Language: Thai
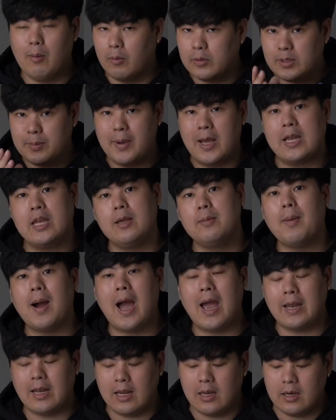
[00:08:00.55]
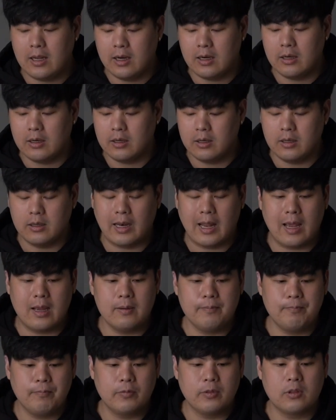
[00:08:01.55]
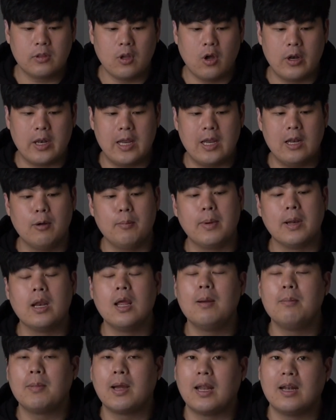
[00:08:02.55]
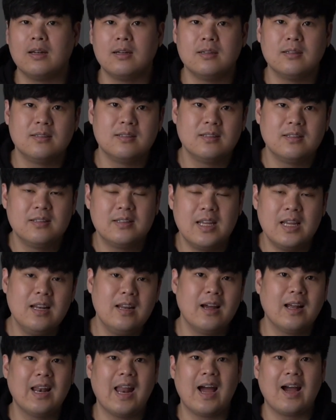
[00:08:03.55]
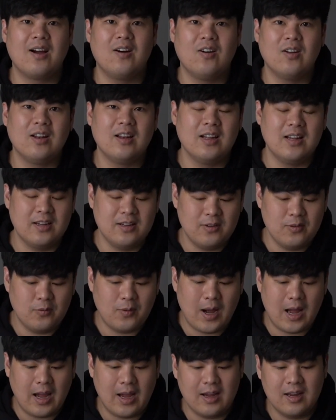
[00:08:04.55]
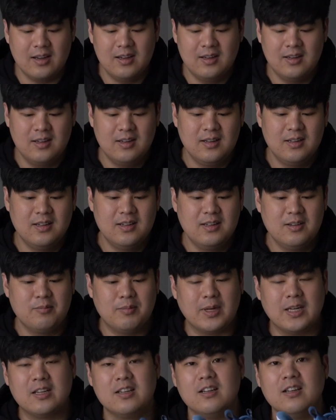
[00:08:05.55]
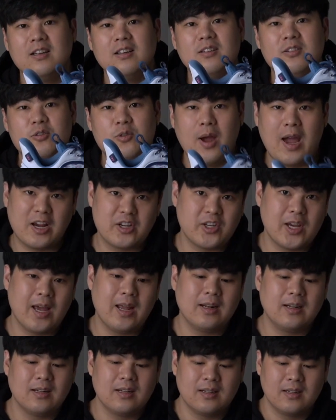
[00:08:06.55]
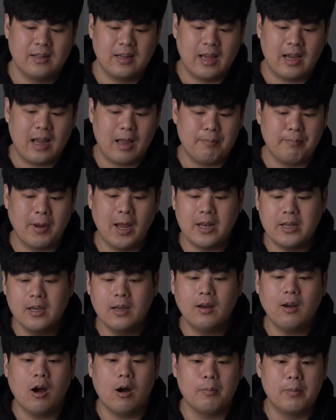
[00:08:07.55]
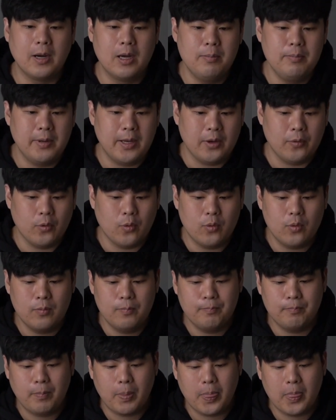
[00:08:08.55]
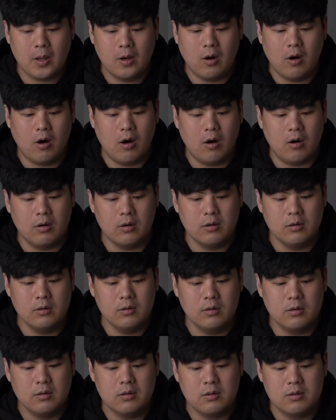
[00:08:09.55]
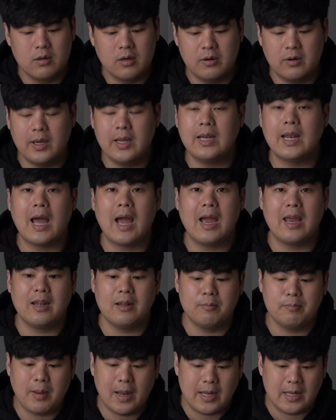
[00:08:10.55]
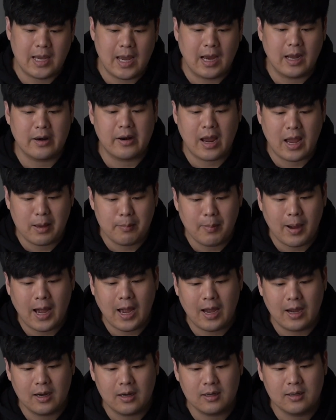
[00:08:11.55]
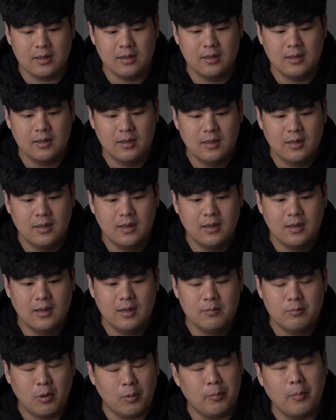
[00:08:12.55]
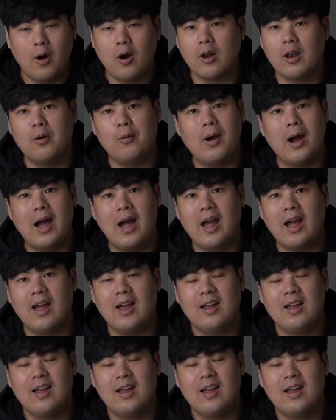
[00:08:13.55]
ยวผมจะมาอธิบายในเรื่องอื่นๆนะตอนนี้เรามาเริ่มกันที่เรื่องหลักก่อนเลยว่ามันคือ traction นะครับการยึดเกาะพื้นผิวของ Curry 9 เป็นอย่างไรบ้าง ผมบอกเลยว่า